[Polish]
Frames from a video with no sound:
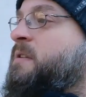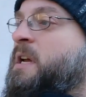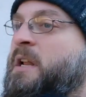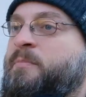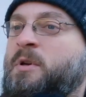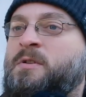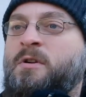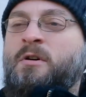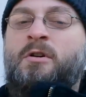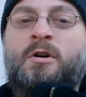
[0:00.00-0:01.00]
najlepiej
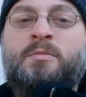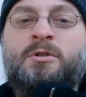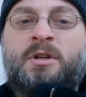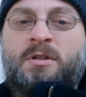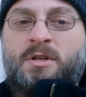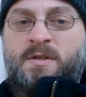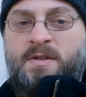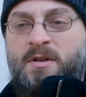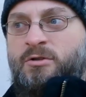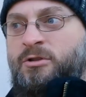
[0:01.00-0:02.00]
robić kiedy
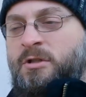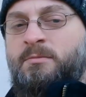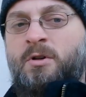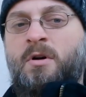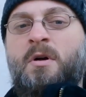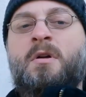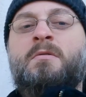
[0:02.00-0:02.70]
jest zimno,